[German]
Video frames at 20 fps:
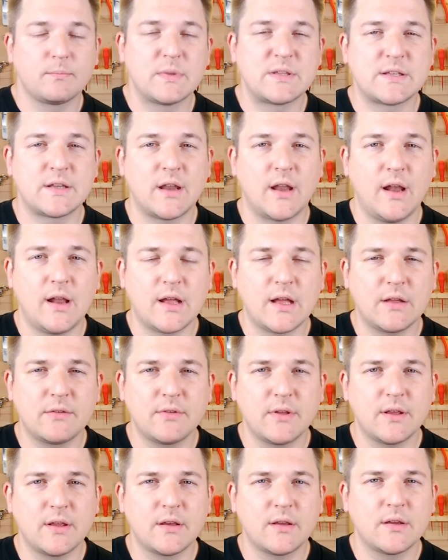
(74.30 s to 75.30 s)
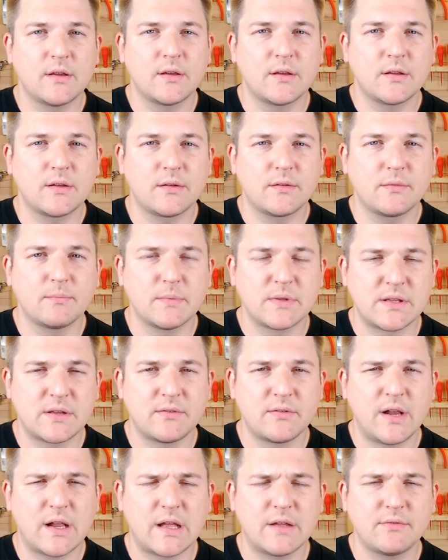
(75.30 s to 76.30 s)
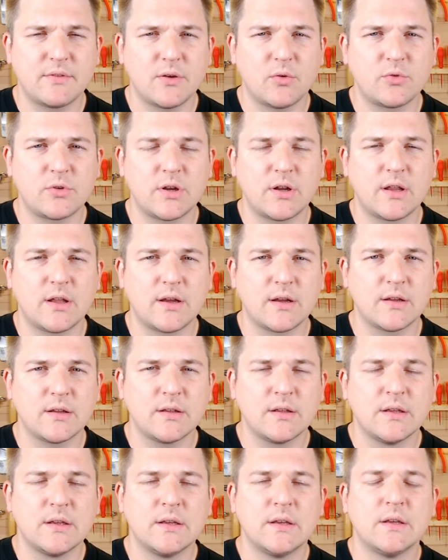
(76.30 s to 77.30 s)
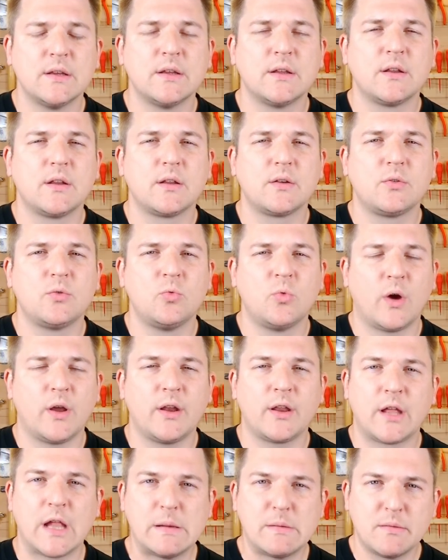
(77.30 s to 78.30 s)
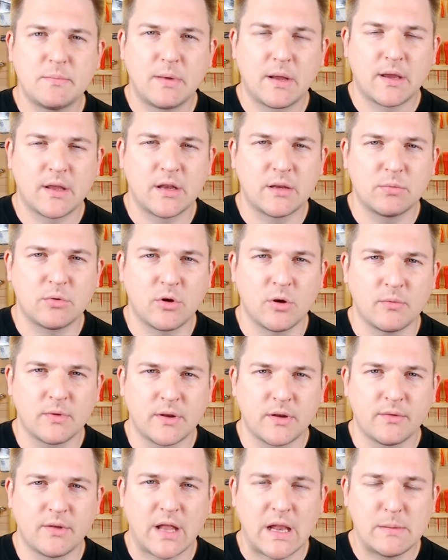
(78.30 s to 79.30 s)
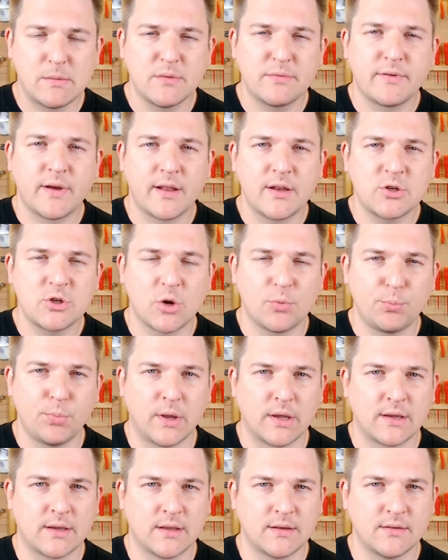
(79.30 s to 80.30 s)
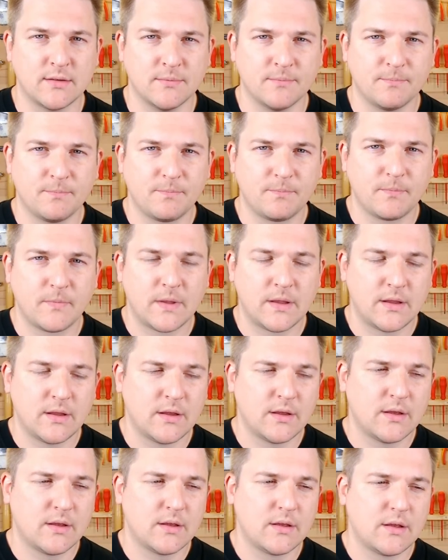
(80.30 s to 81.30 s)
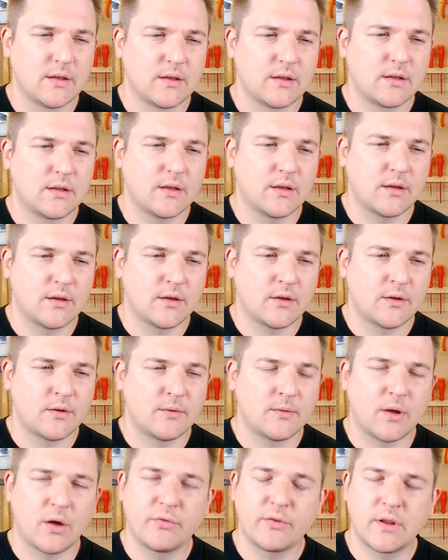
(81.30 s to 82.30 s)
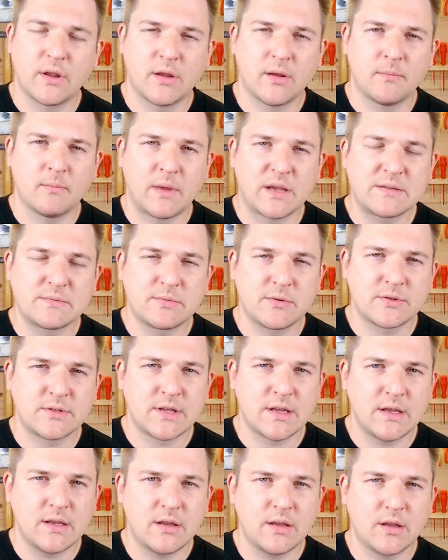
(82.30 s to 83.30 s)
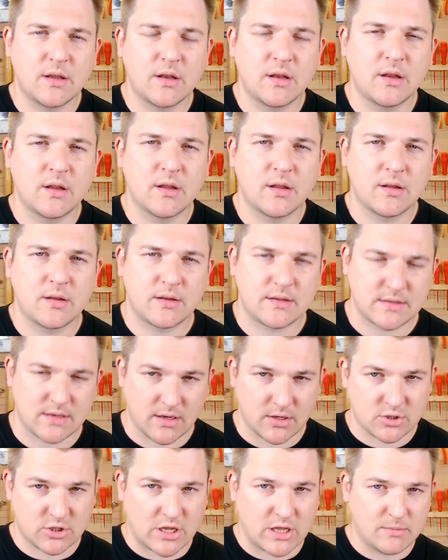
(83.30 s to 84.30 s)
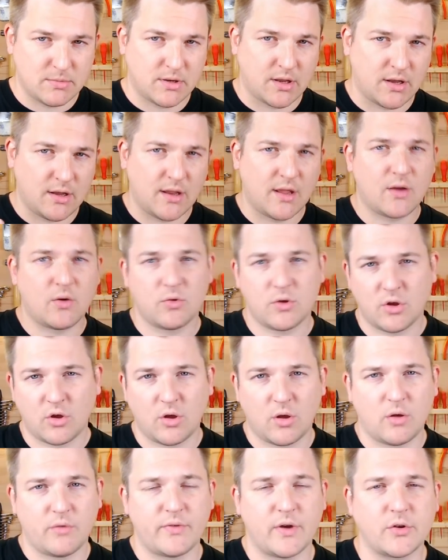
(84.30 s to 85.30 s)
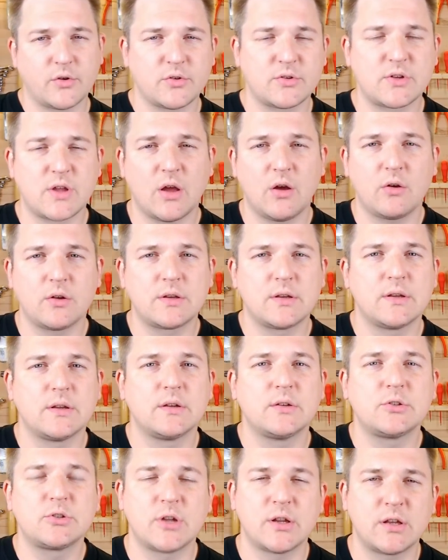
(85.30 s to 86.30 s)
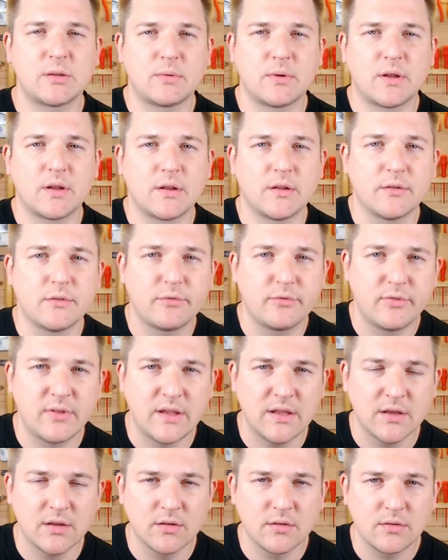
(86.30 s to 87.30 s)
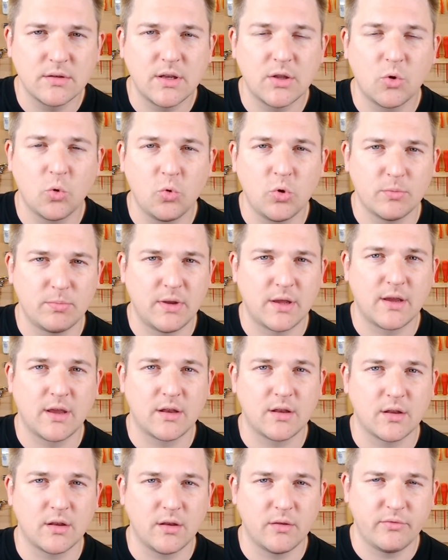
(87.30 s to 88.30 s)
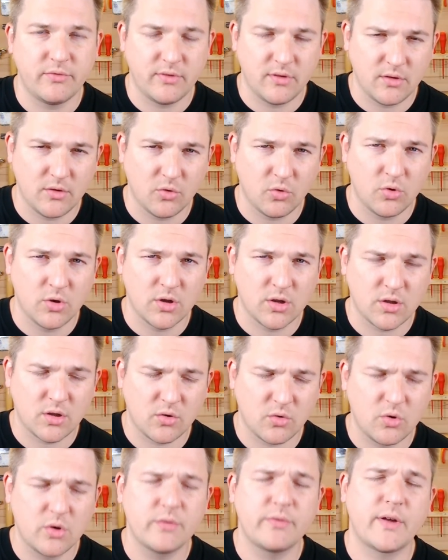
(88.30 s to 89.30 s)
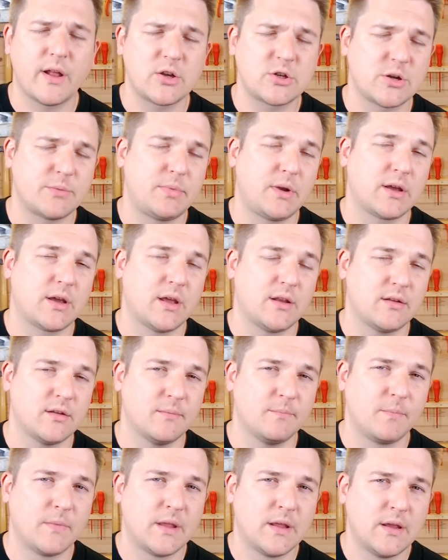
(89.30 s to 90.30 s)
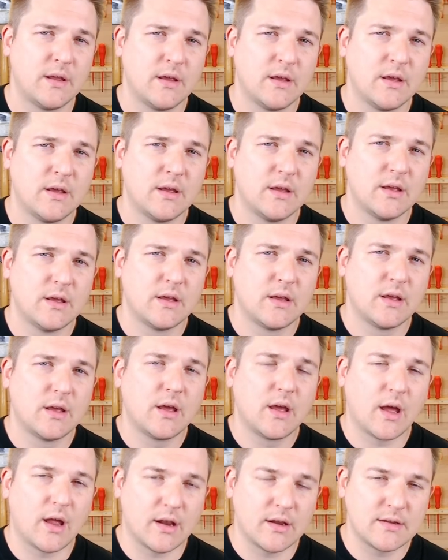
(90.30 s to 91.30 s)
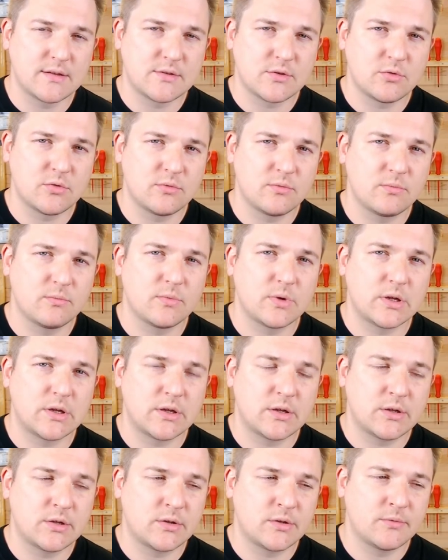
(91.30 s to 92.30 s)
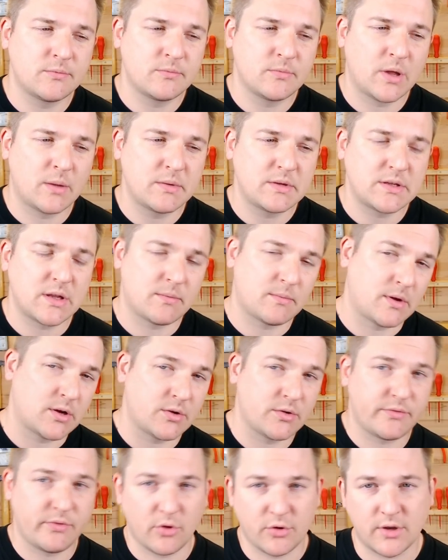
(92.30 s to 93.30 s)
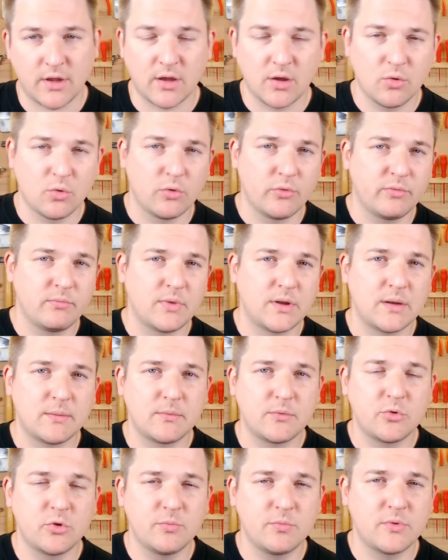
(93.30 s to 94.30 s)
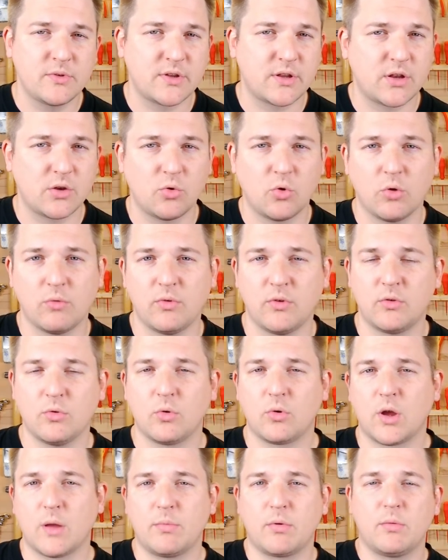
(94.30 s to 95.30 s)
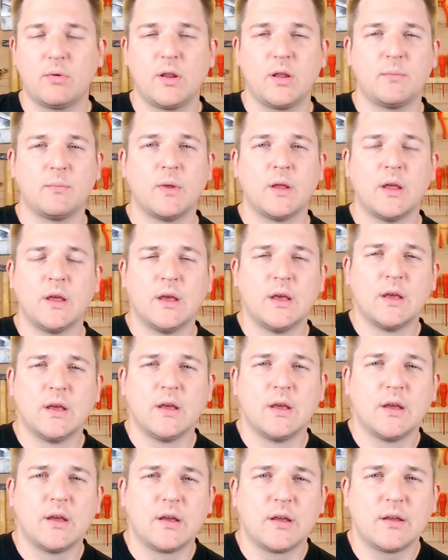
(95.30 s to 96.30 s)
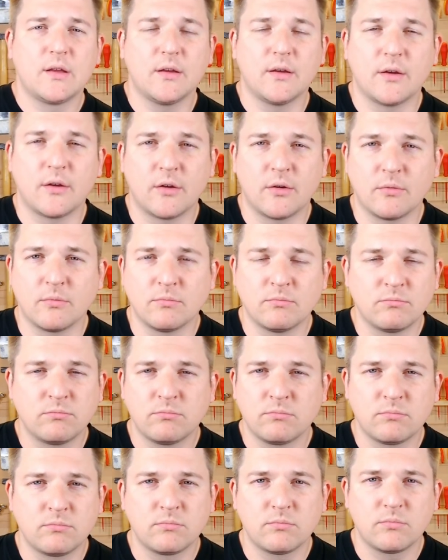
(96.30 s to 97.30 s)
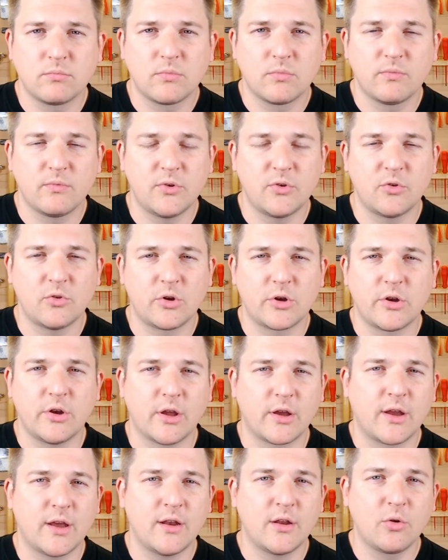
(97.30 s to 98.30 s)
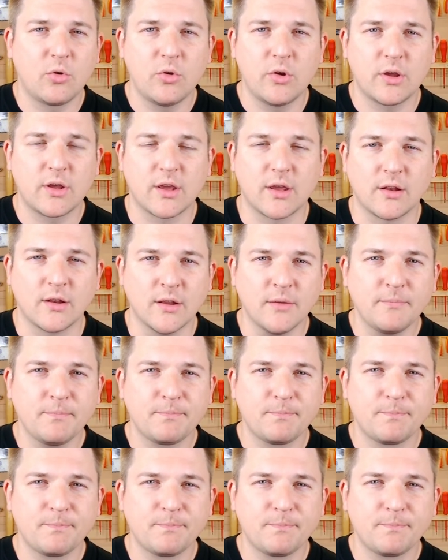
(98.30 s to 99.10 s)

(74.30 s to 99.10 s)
mit, seiner LKW, mit seinen LKW-Unterlagen nur eine gelbe Plakette bekommt, eine gelbe Feinstaubplakette äh, auf dem Exposé, in der, das in der Scheibe drin lag und auch auf Autoscout, stand aber 4, die grüne Plakette, die vier, grüne, grüne Feinstaubplakette. Also ähm, habe ich da mal flott angerufen bei dem Typen und sagte, nö, wieso, kein Problem. Ähm, wieso sollte der keine grüne kriegen, ne?